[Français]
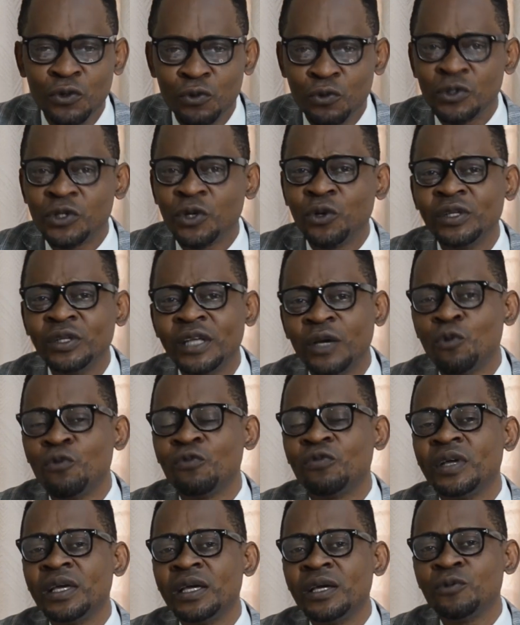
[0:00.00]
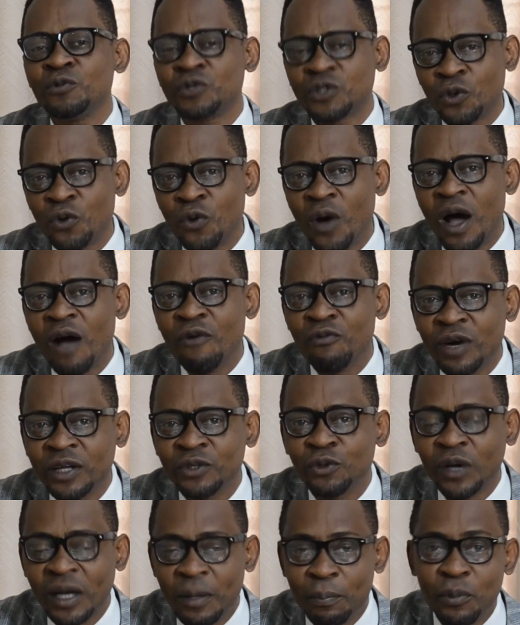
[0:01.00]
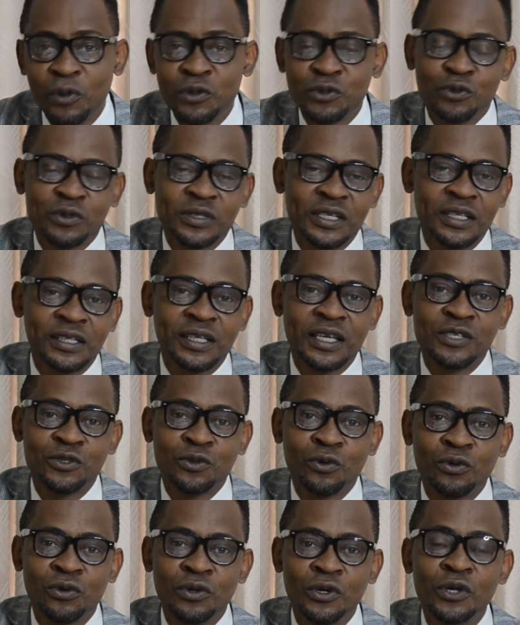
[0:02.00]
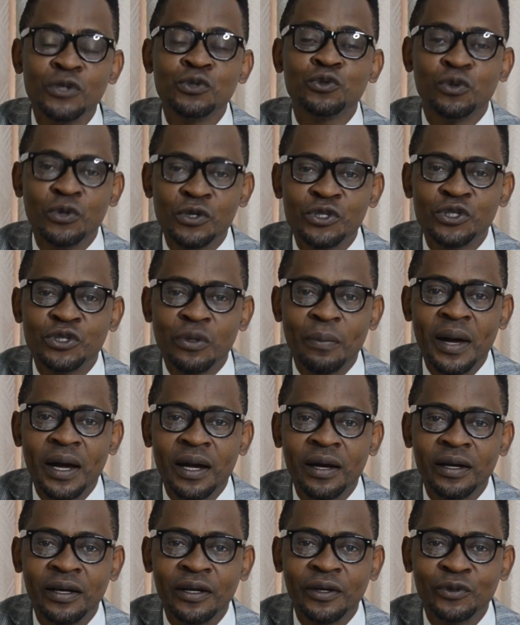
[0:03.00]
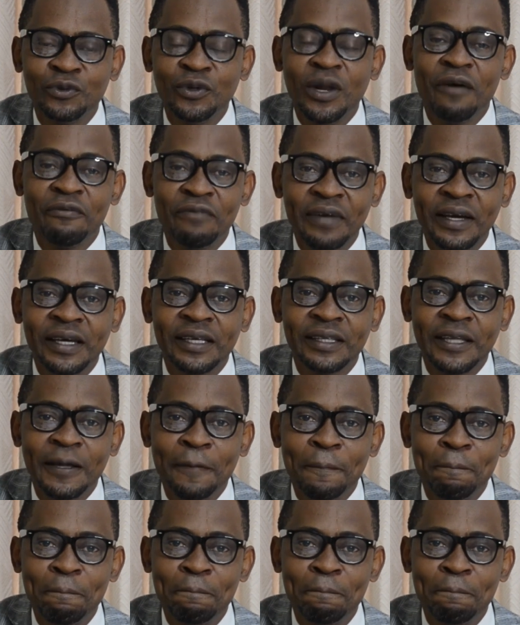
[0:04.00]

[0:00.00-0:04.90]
Nous allons découvrir, nous allons avoir de réponses sur cette question, sur le chemin de la vérité.